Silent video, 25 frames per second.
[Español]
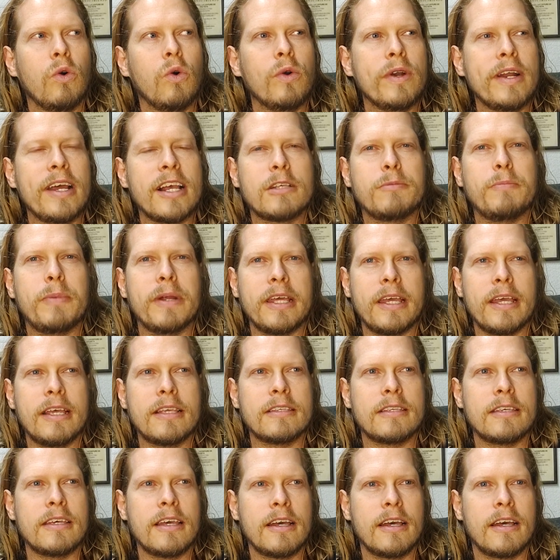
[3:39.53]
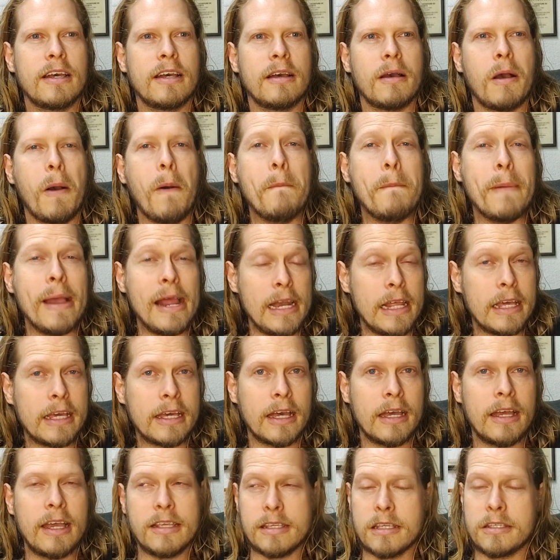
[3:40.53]
una experiencia
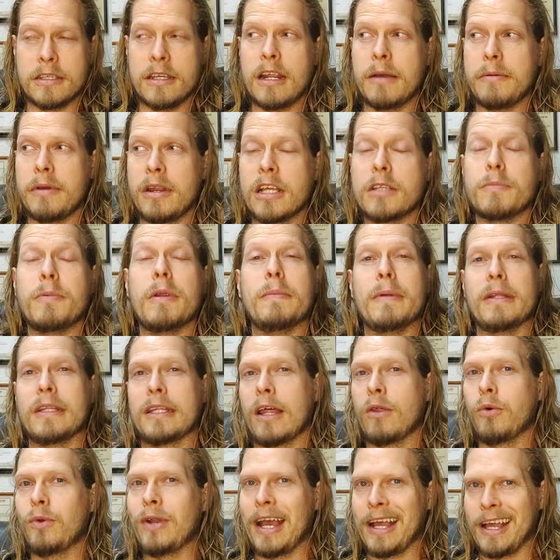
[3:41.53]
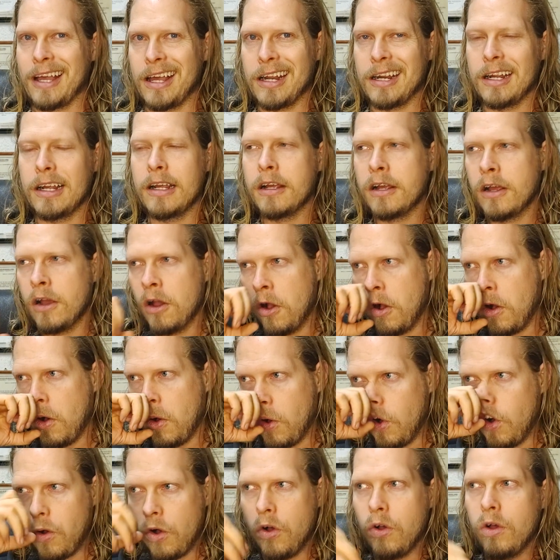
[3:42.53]
bélica, es decir, haber experimentado una guerra,
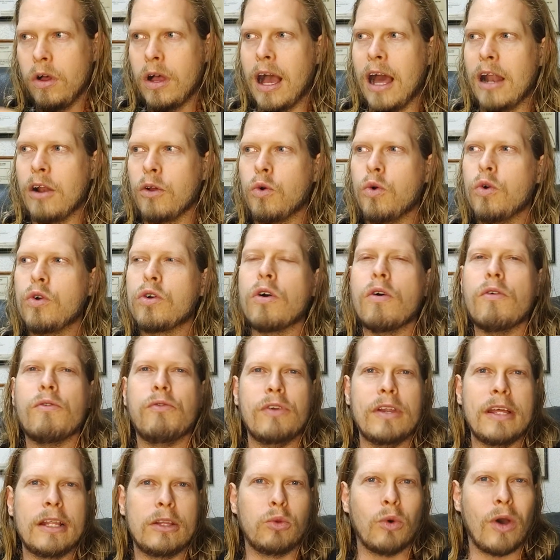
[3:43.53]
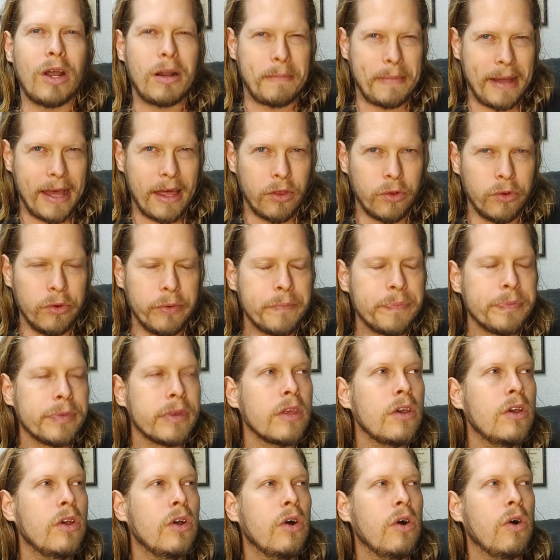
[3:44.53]
o algún conflicto armado
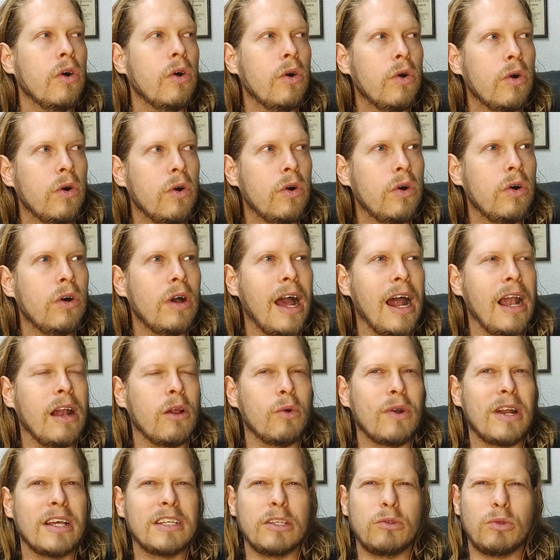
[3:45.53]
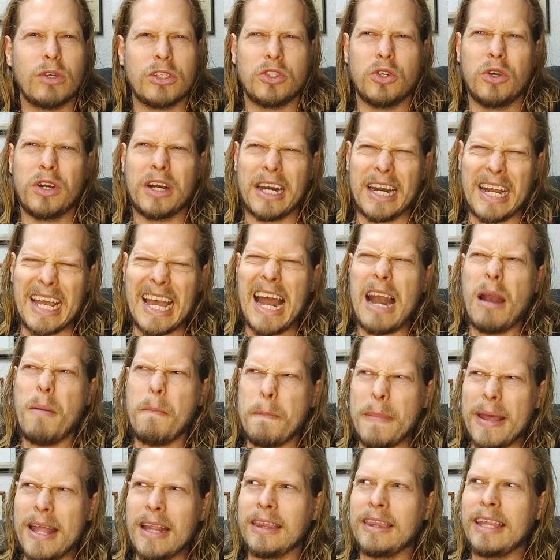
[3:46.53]
o alguna situación
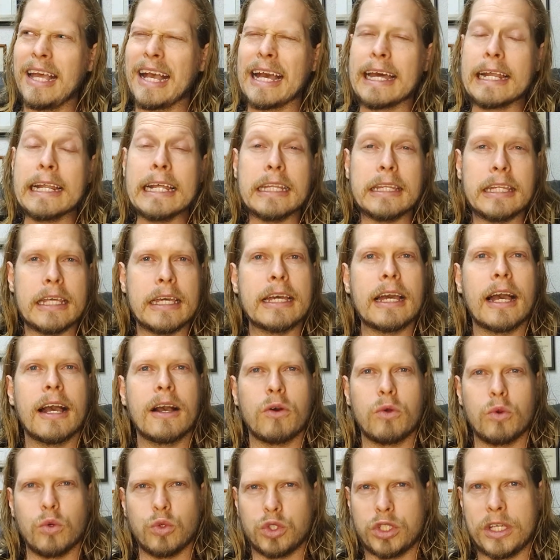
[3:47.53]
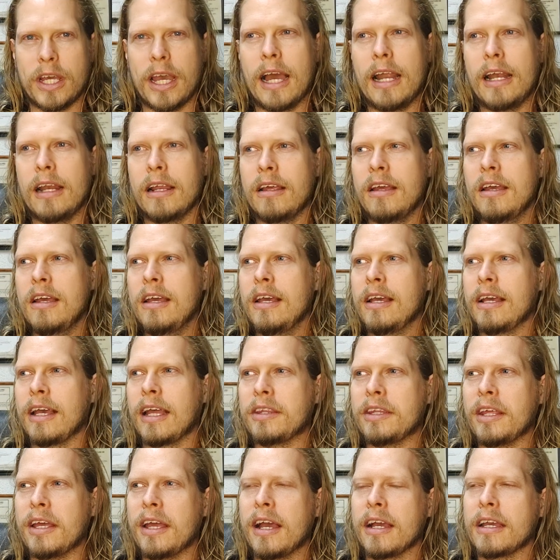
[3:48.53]
realmente crítica, crucial,
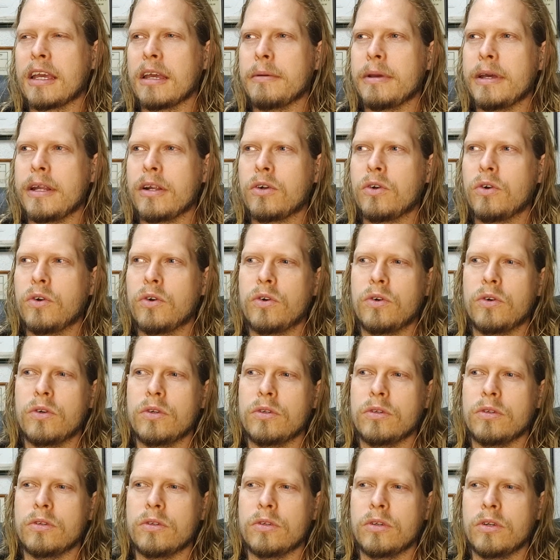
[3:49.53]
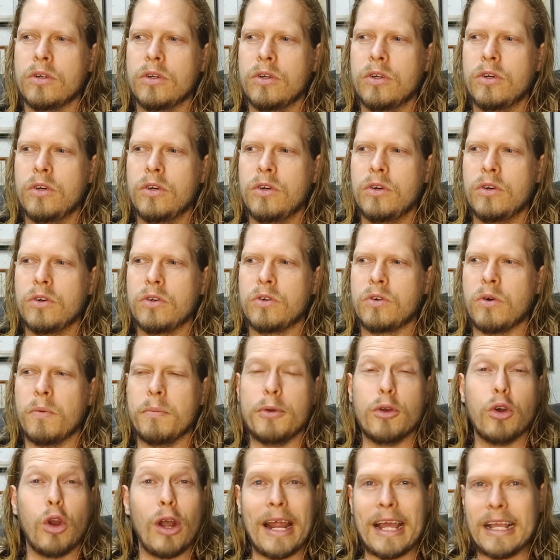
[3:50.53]
que tenga que ver con,
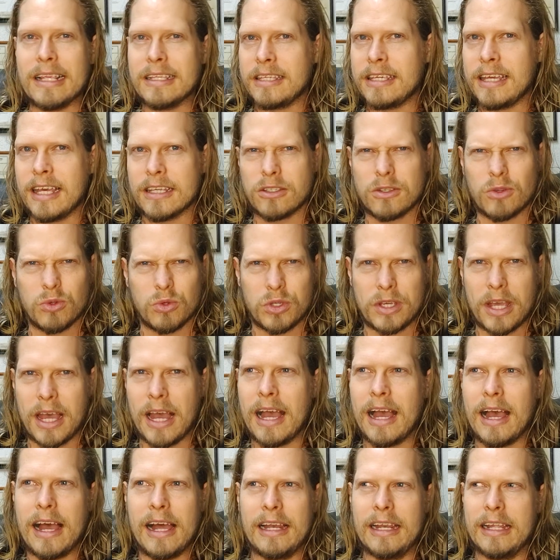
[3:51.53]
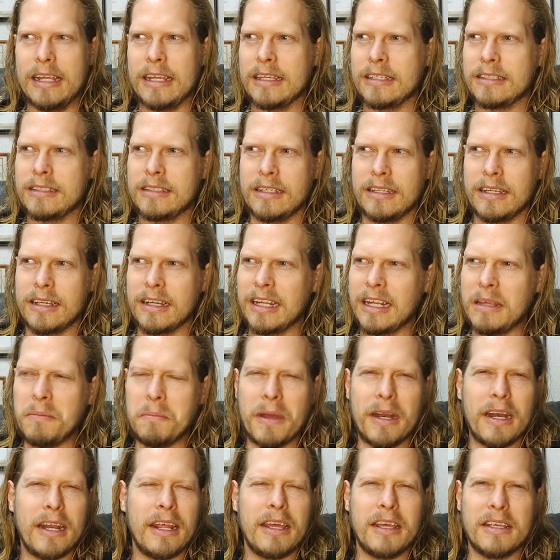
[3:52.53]
con violencia social, este,
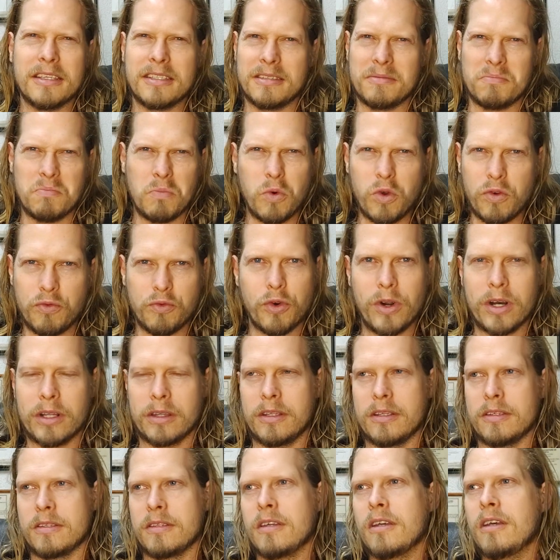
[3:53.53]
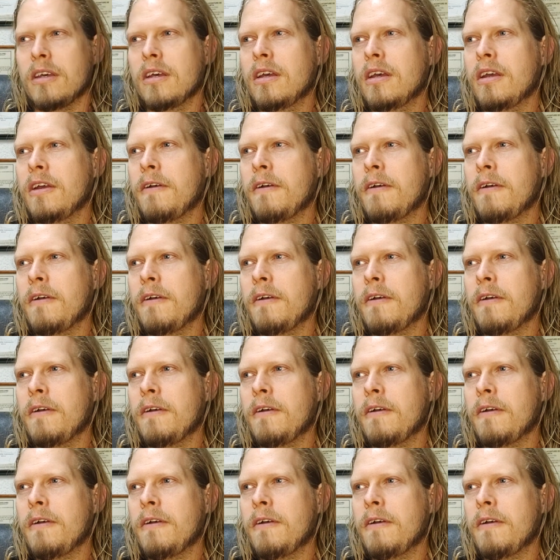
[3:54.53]
crímenes muy fuertes.